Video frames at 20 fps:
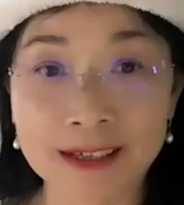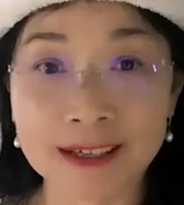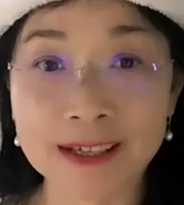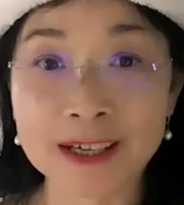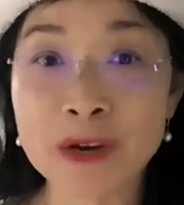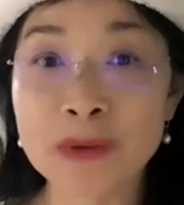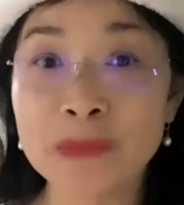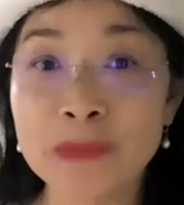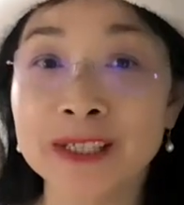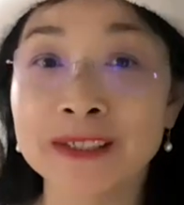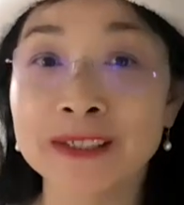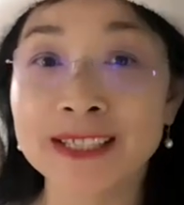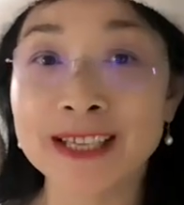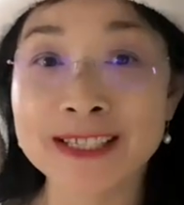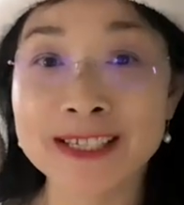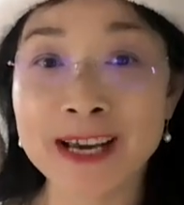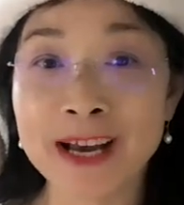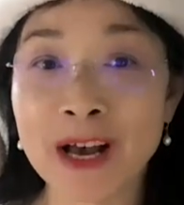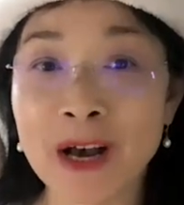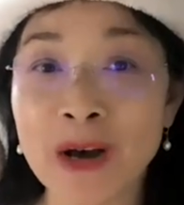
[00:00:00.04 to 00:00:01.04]
各位朋友，大
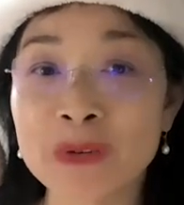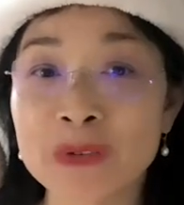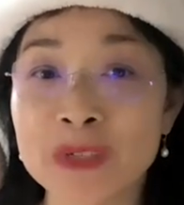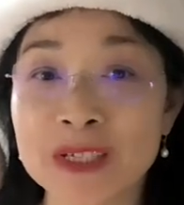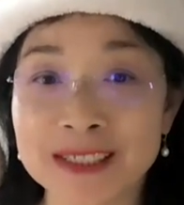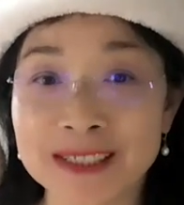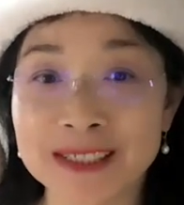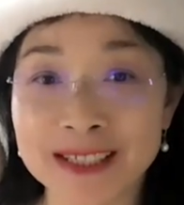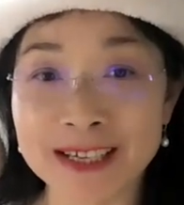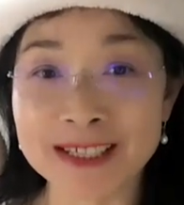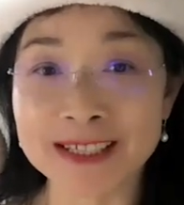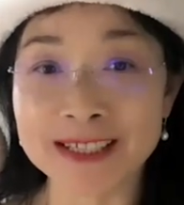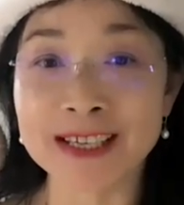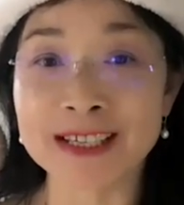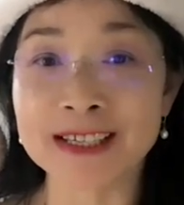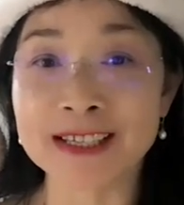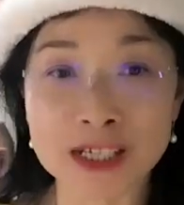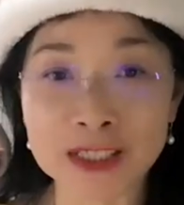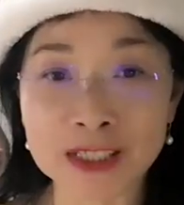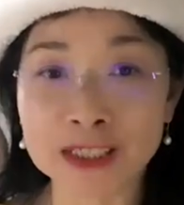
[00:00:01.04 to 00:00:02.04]
家好，我是
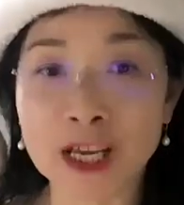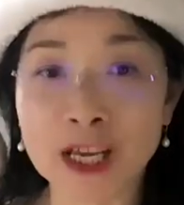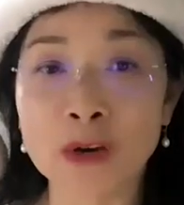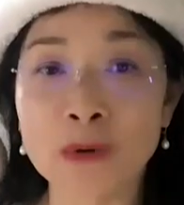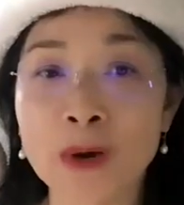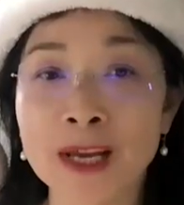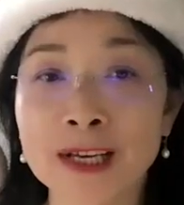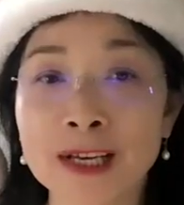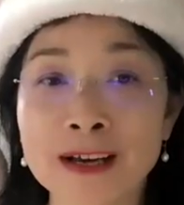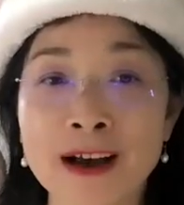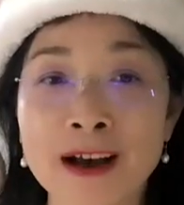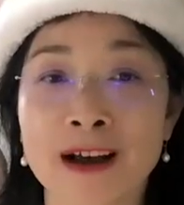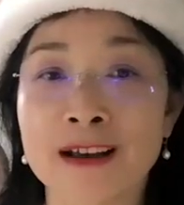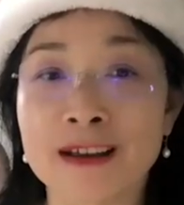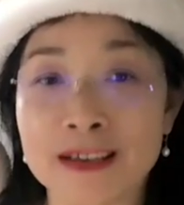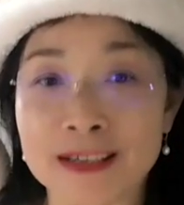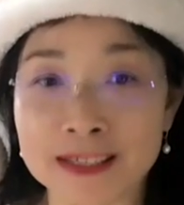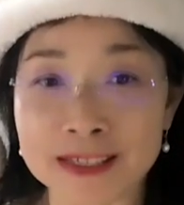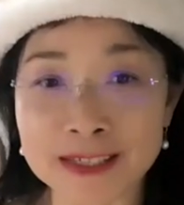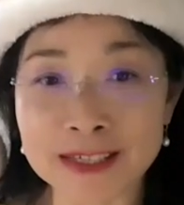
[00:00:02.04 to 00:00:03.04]
Daisy，圣诞快乐，
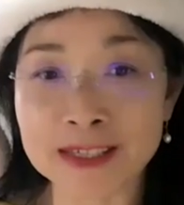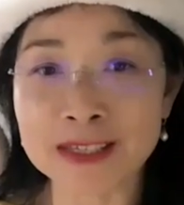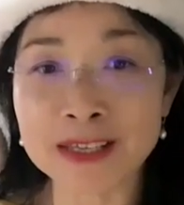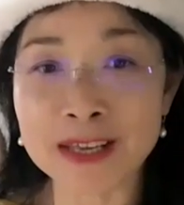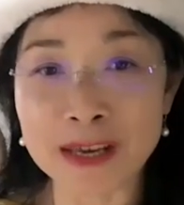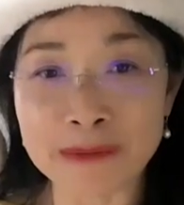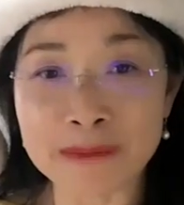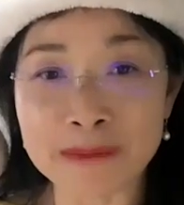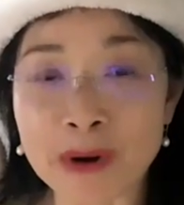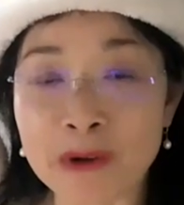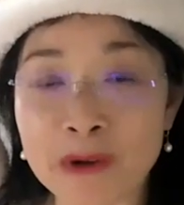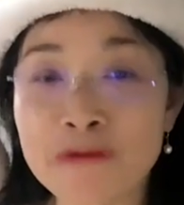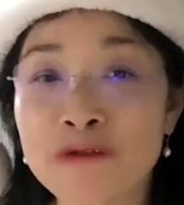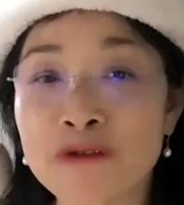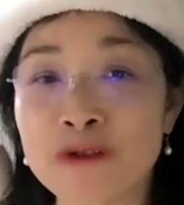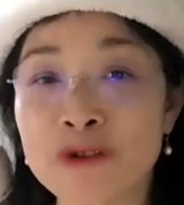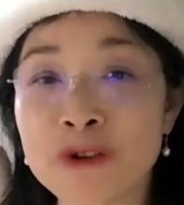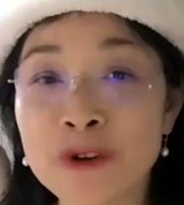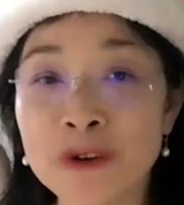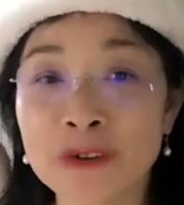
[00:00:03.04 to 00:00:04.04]
新年萌
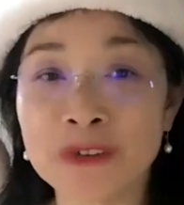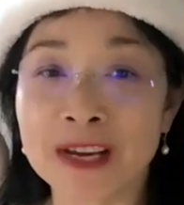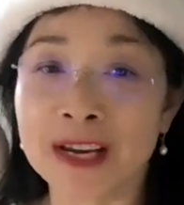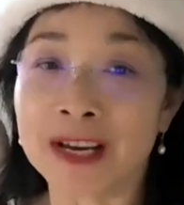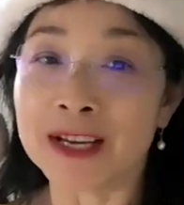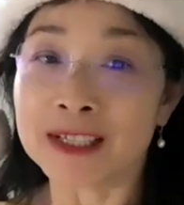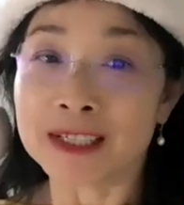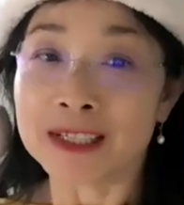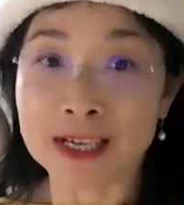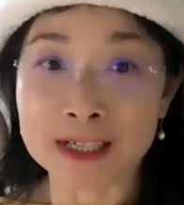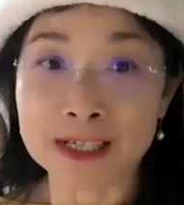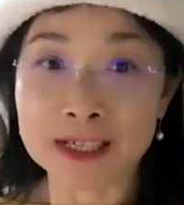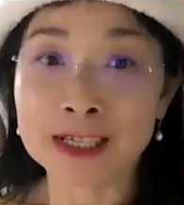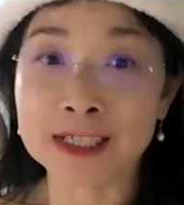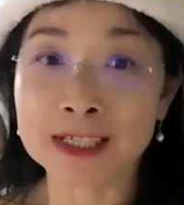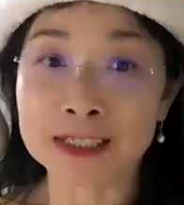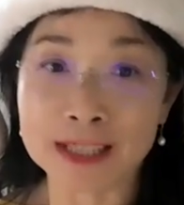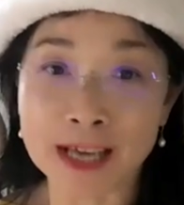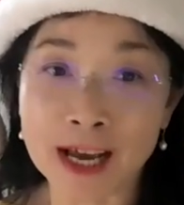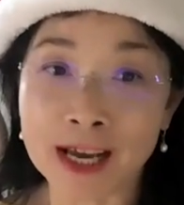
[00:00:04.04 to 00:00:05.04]
福，在这
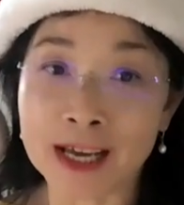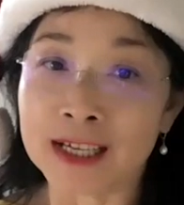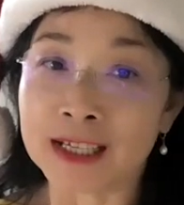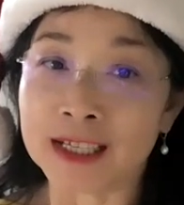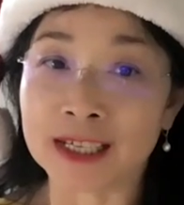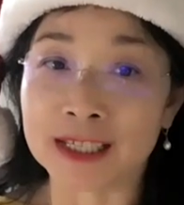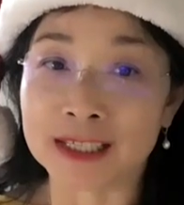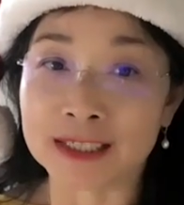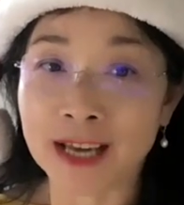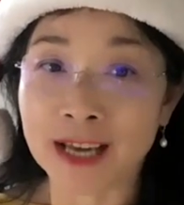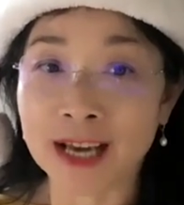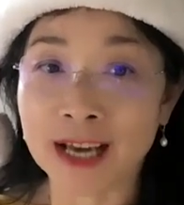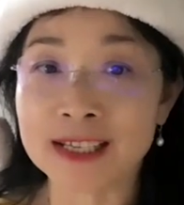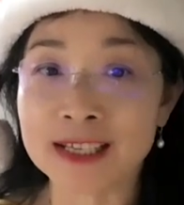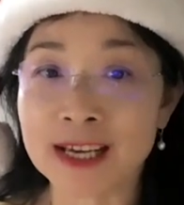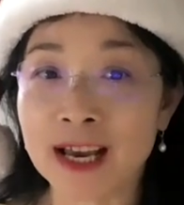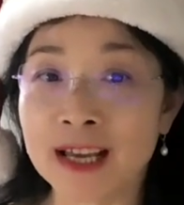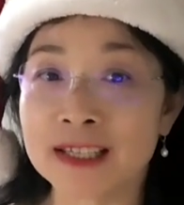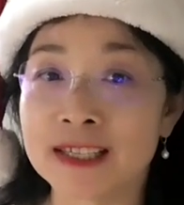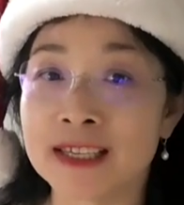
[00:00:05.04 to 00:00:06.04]
里呢，给大
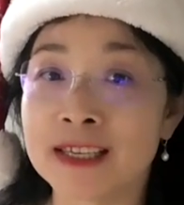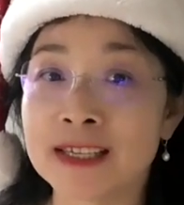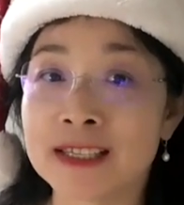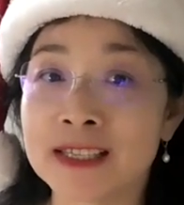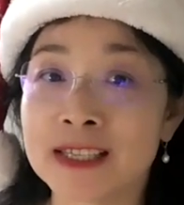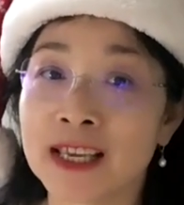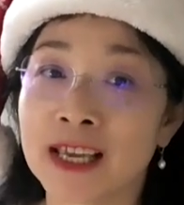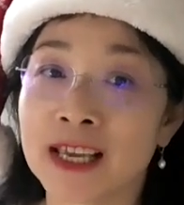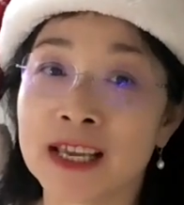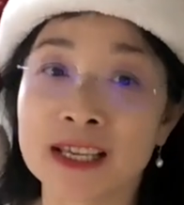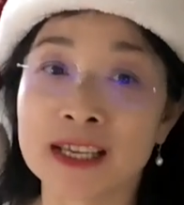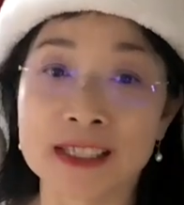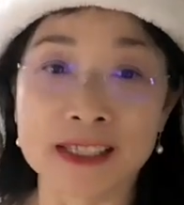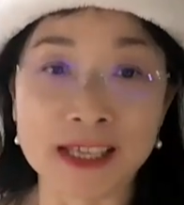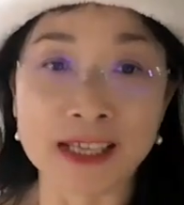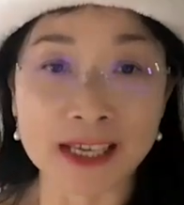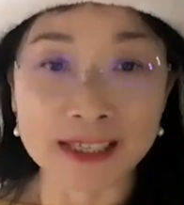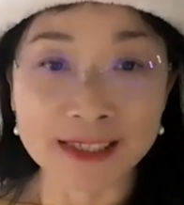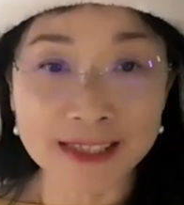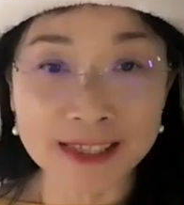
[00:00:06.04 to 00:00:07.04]
家一些
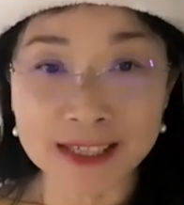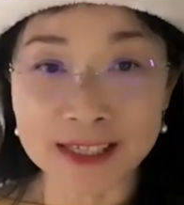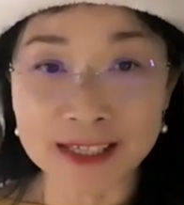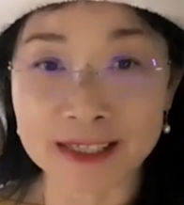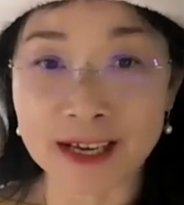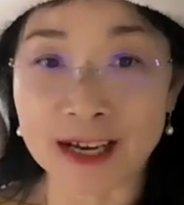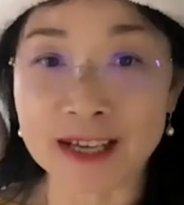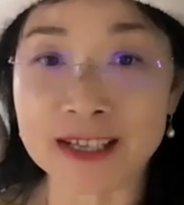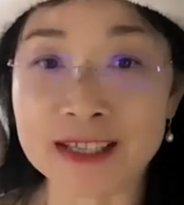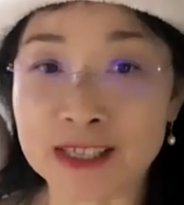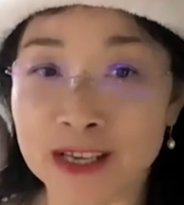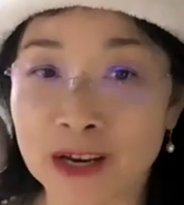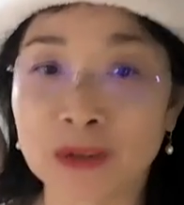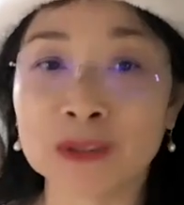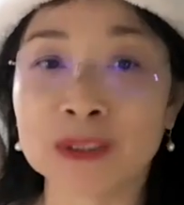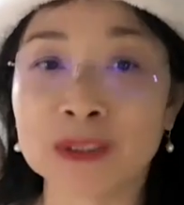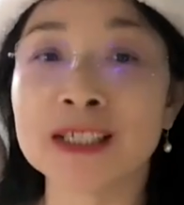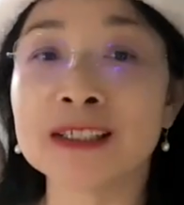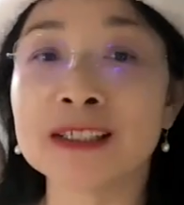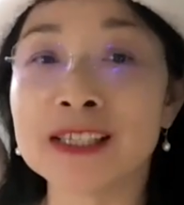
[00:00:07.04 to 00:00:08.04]
年底的小
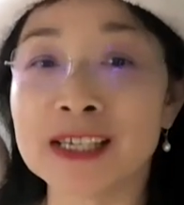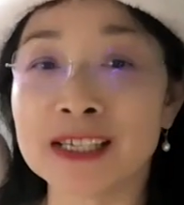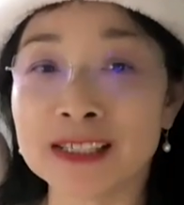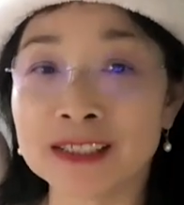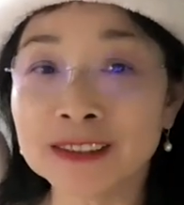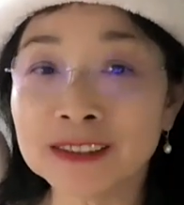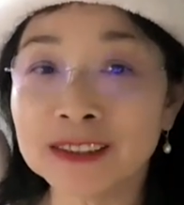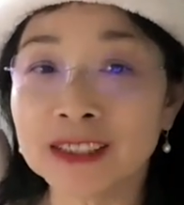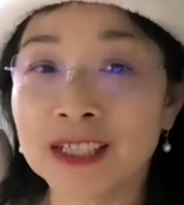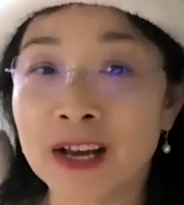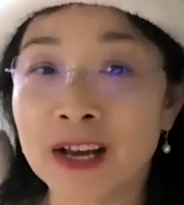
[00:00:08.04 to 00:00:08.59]
叮咛。